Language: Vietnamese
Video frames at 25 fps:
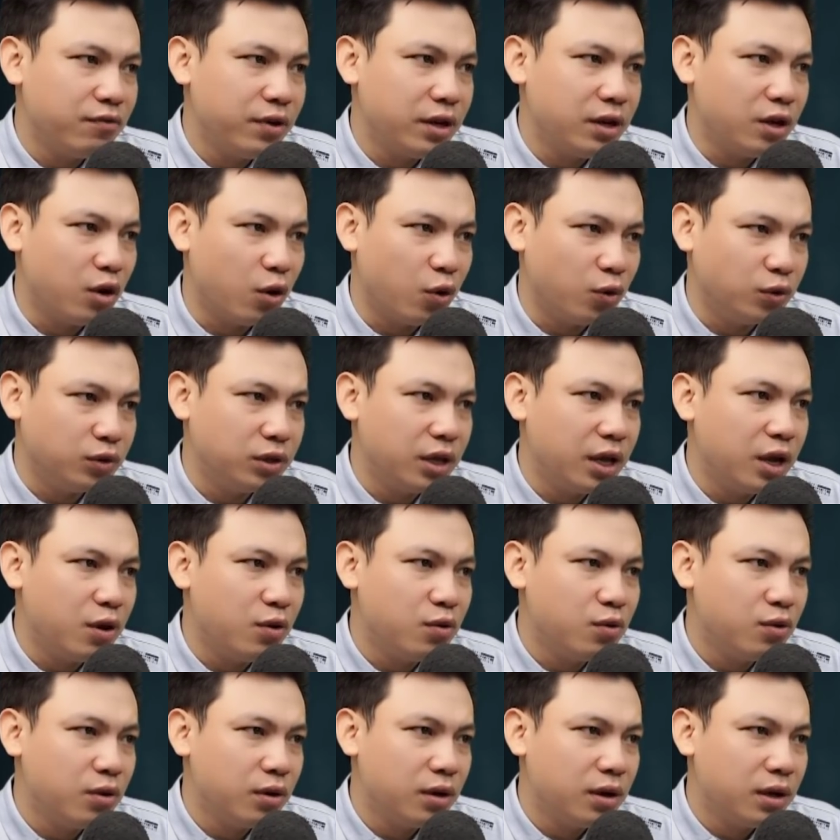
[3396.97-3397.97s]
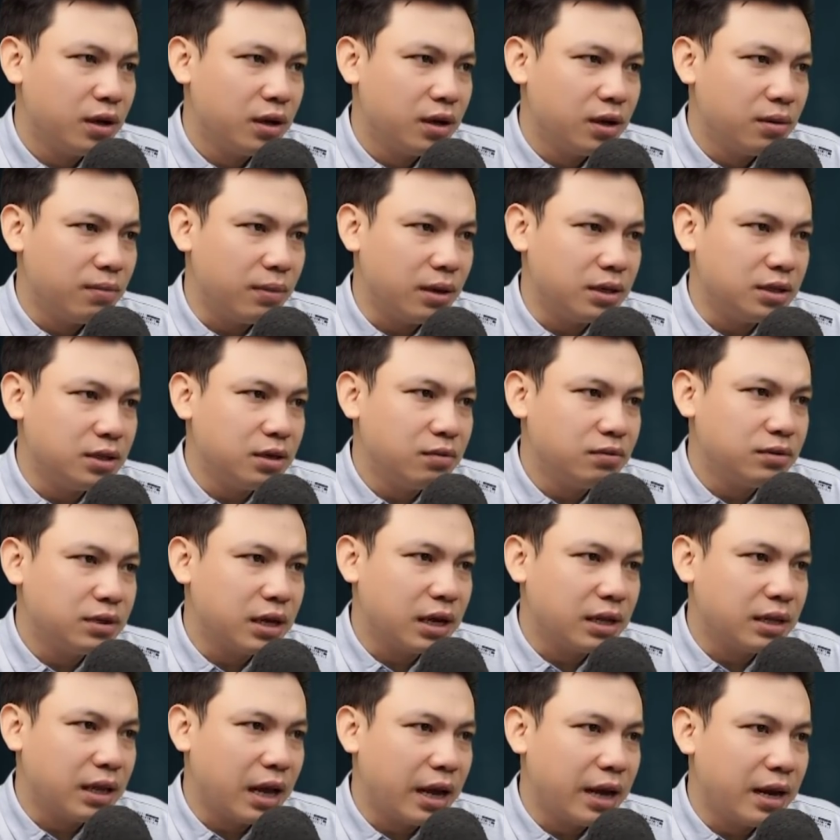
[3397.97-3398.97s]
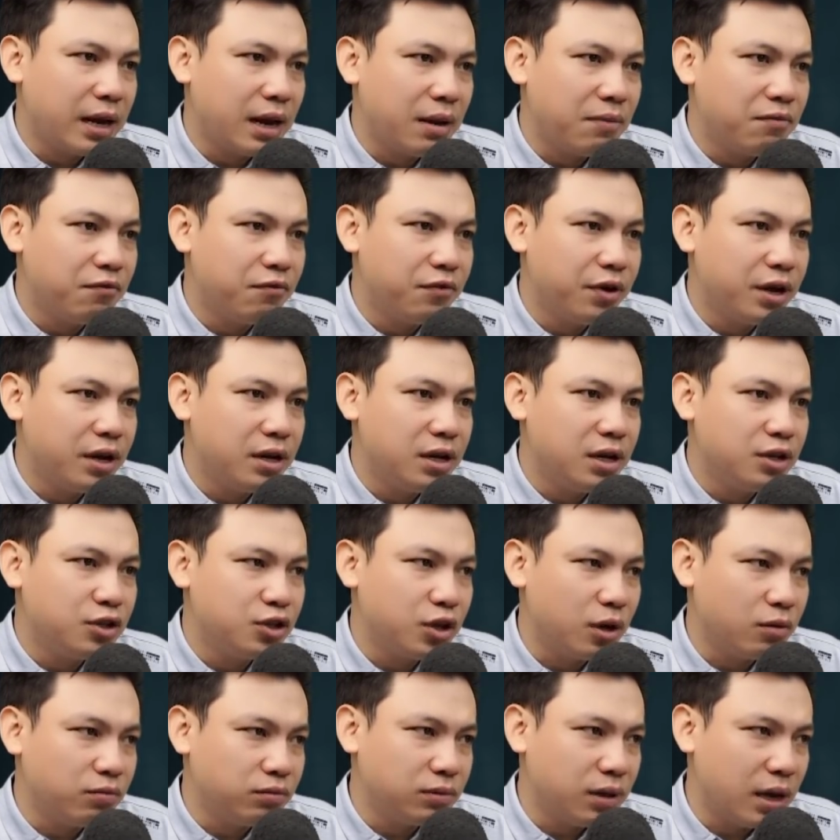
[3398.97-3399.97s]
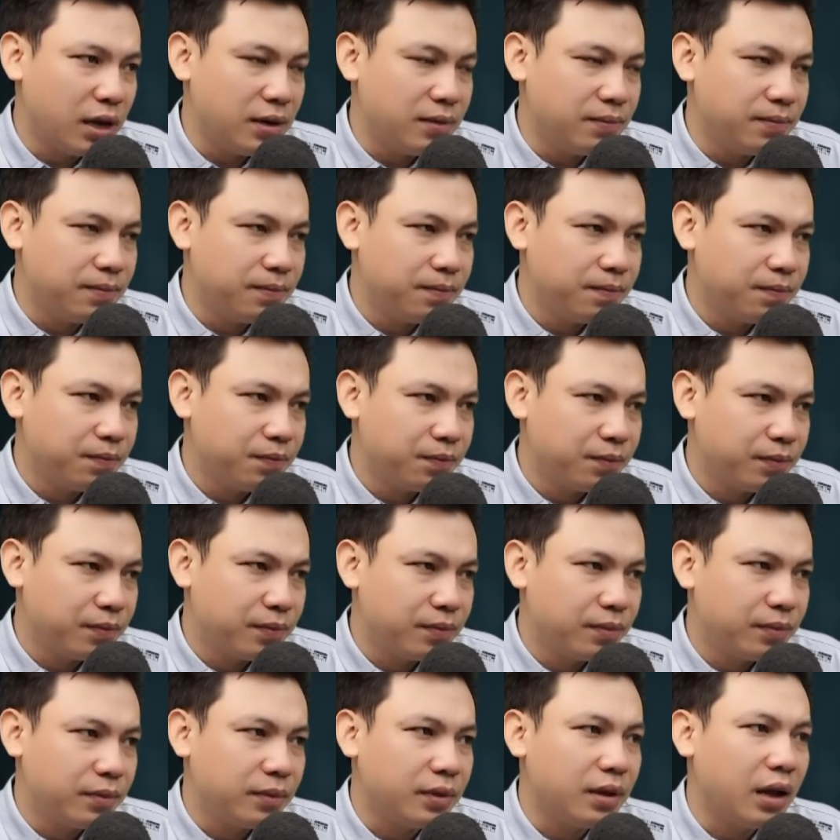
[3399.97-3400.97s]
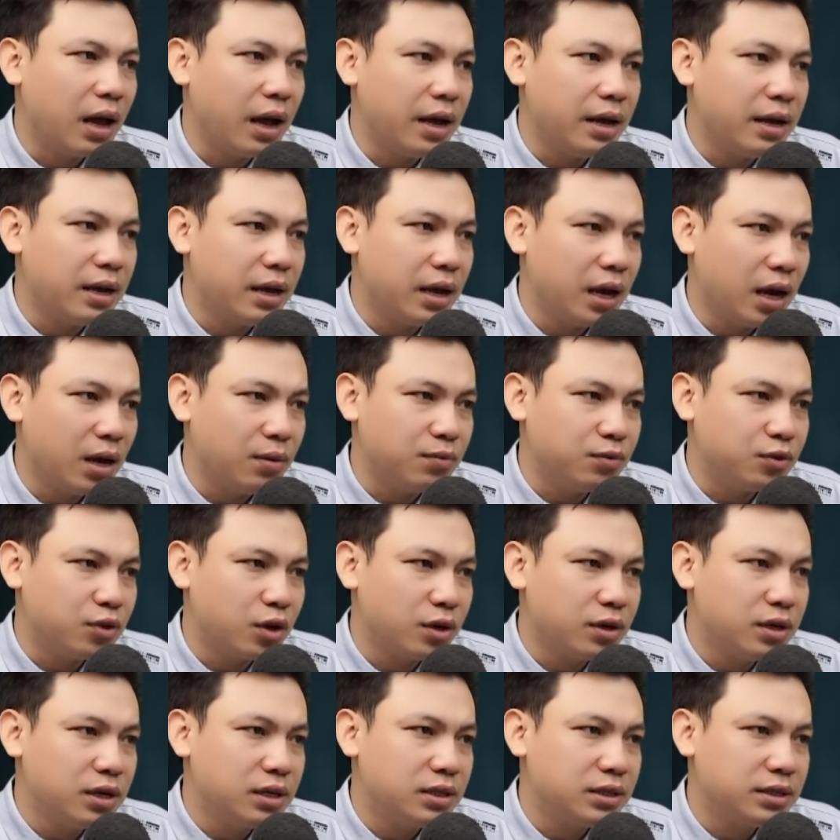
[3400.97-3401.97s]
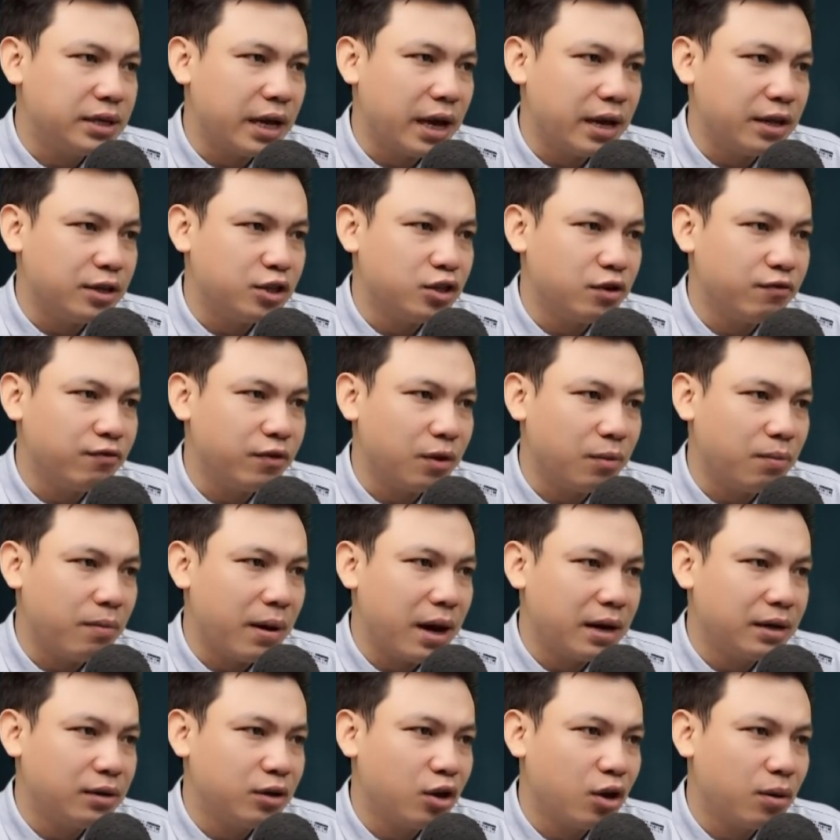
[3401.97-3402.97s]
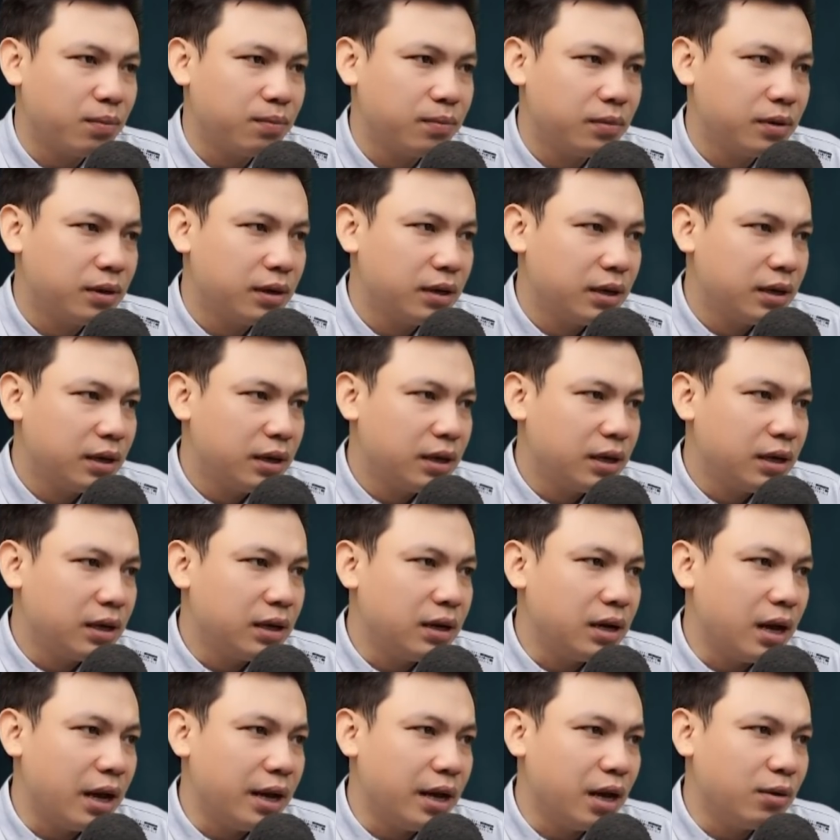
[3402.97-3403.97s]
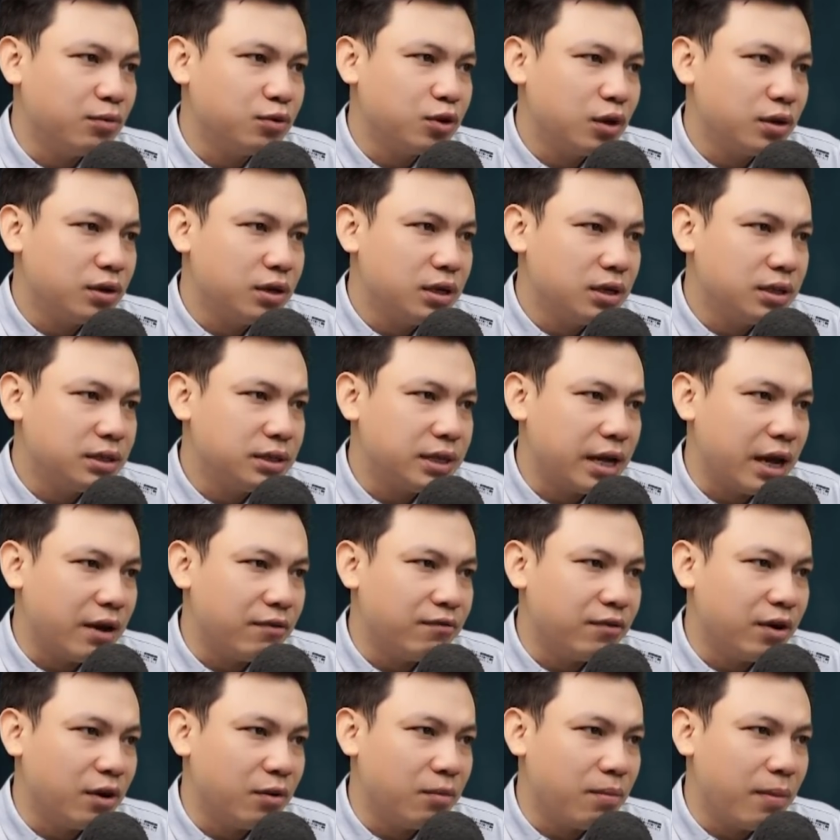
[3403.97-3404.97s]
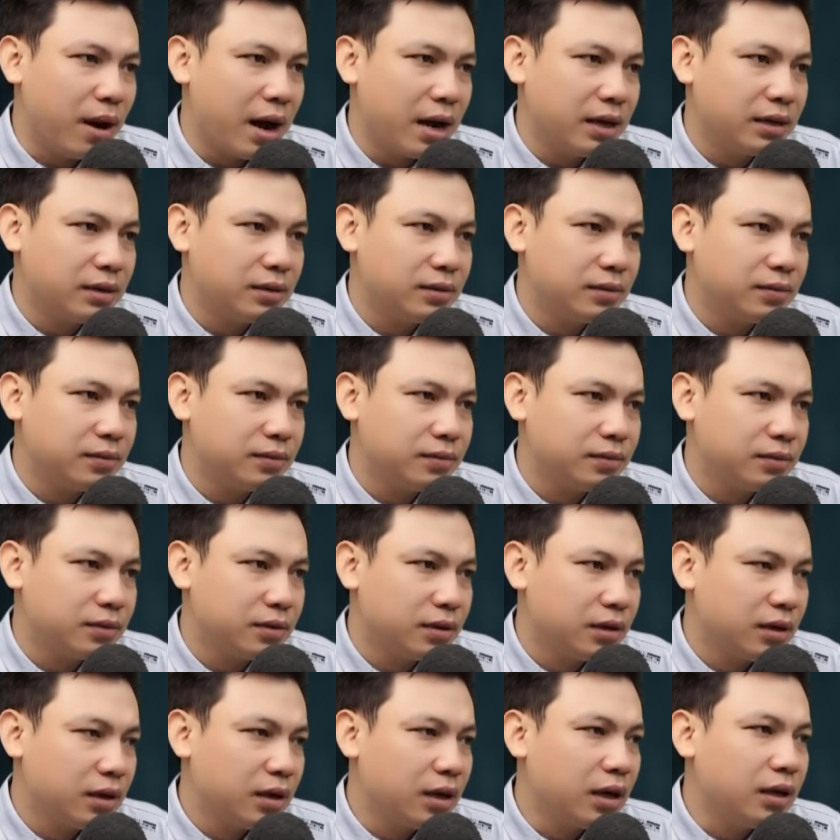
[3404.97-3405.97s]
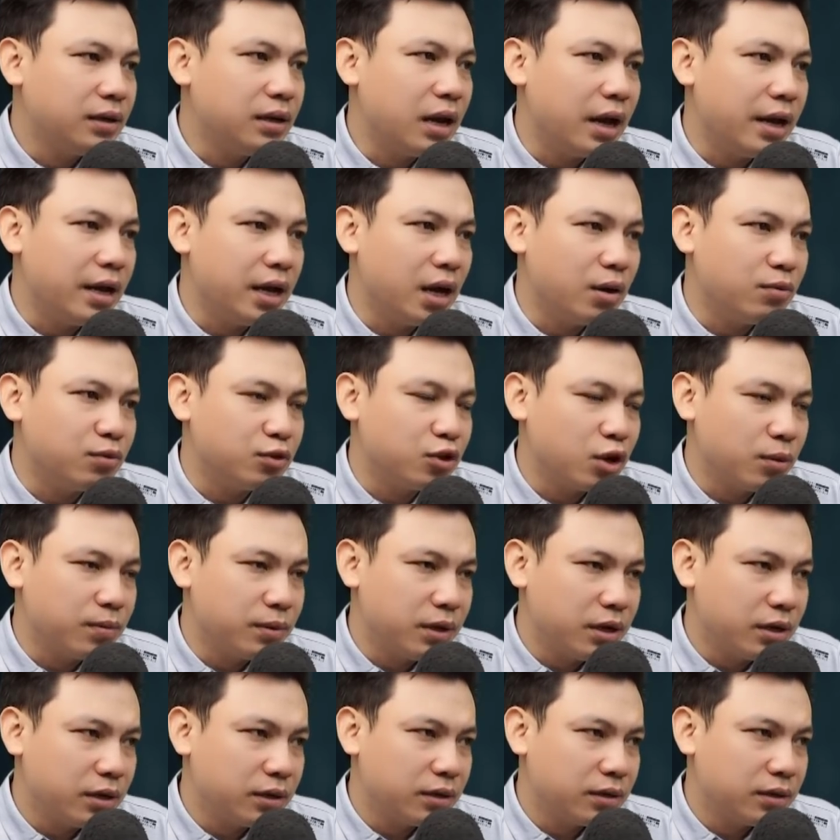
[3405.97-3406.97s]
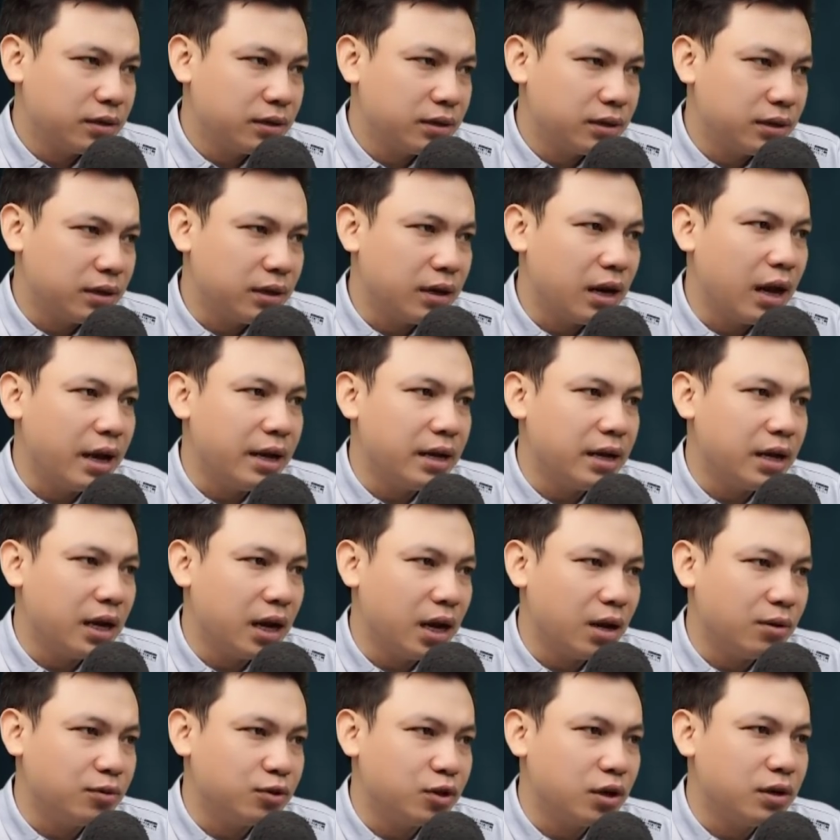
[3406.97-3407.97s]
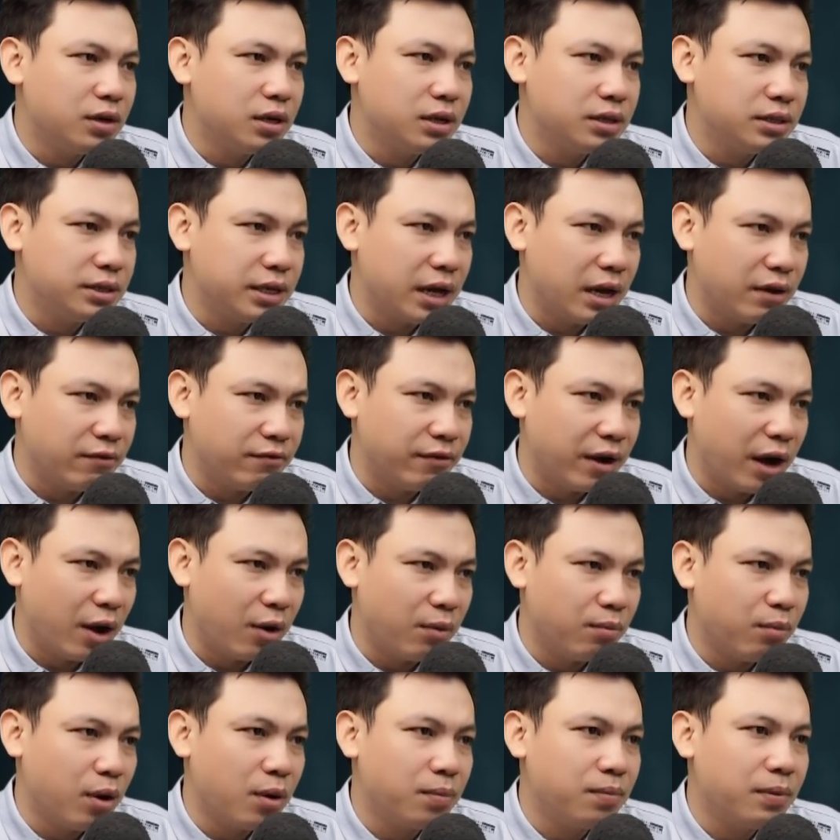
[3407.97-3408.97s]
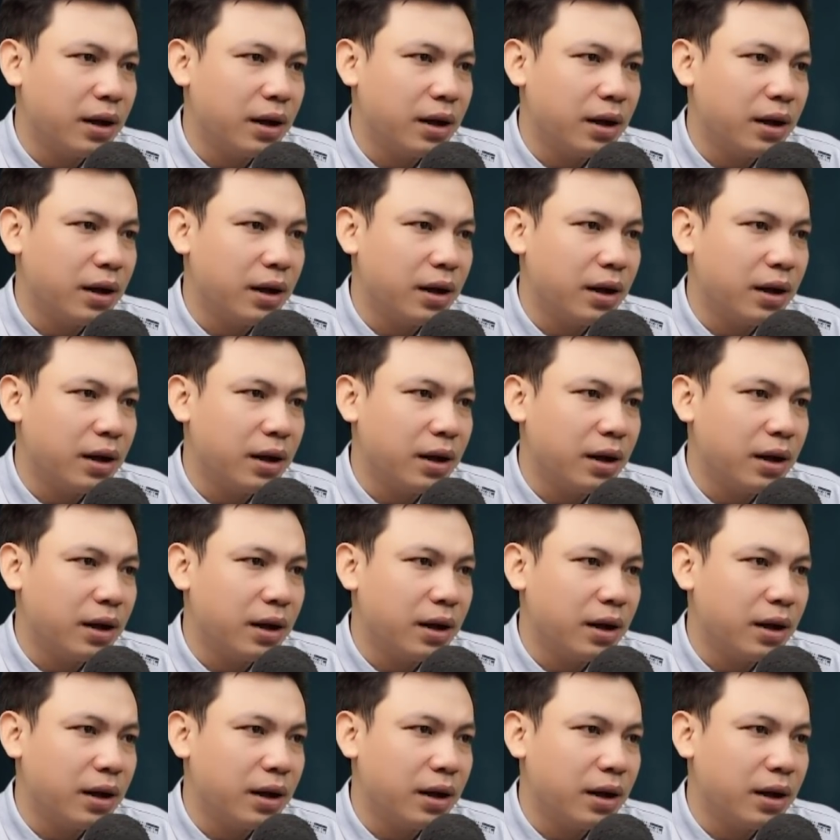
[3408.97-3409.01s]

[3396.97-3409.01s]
Căn nhà này oán khí quá mạnh, thật là khó khăn. Linh hồn vất vưởng không thể siêu sinh, lang thang vô độ, lại nhập vào đứa trẻ nhà bà. Điều này ảnh hưởng đến những người xung quanh, tức là gia đình của bà.